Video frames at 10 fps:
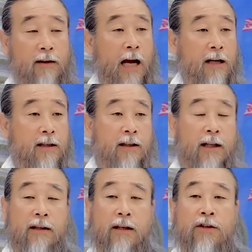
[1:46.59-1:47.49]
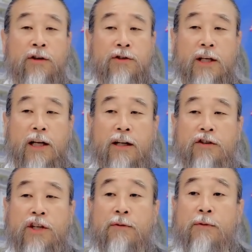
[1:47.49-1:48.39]
당신한테
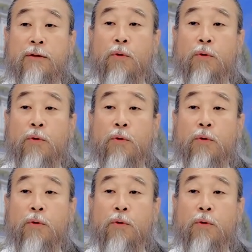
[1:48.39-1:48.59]
경제라는 힘을